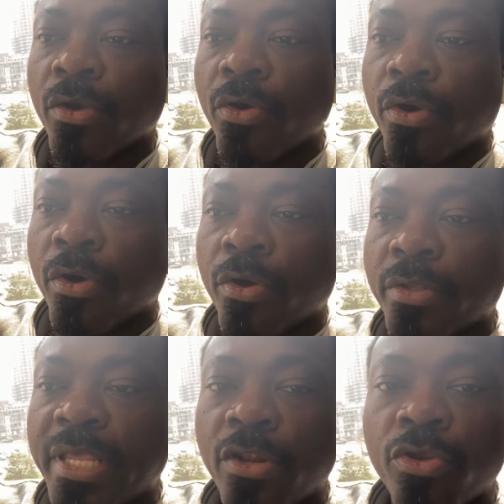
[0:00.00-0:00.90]
euh,
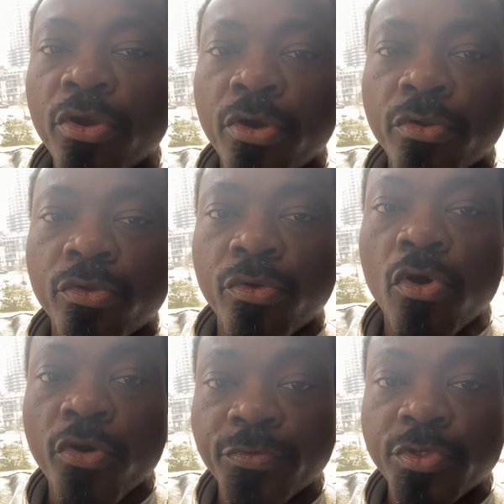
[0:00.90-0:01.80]
des lieux de
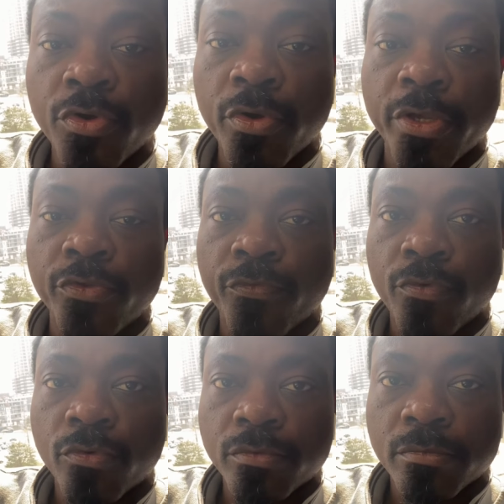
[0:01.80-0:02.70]
corruption et de
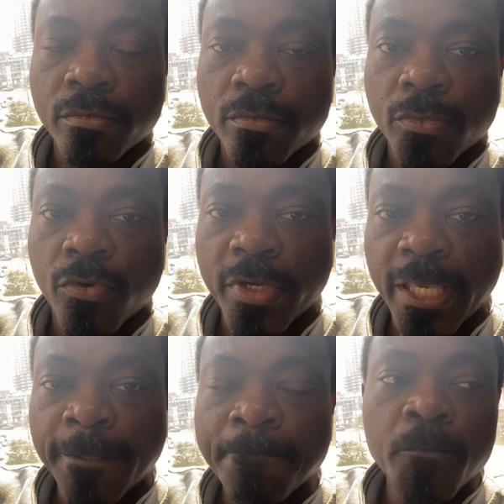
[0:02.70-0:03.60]
fraude. OK?
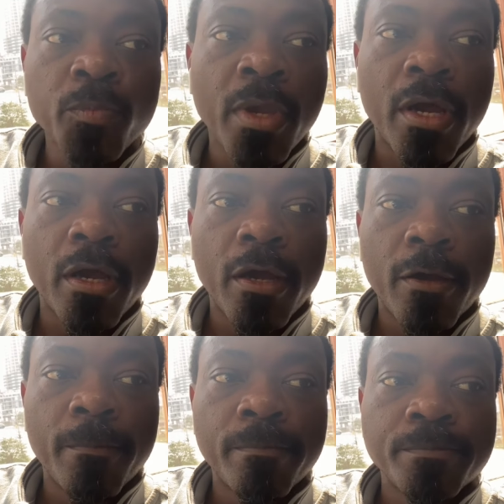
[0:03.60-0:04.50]

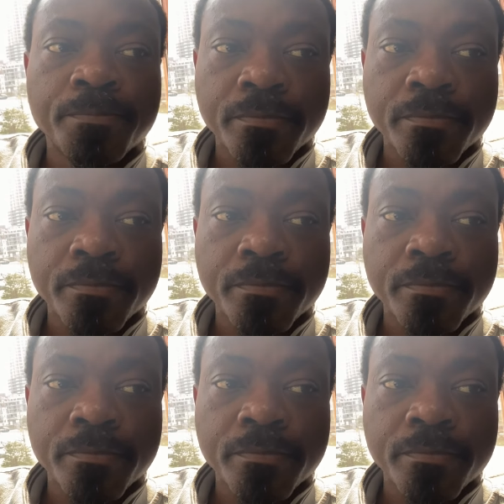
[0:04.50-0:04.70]
Euh,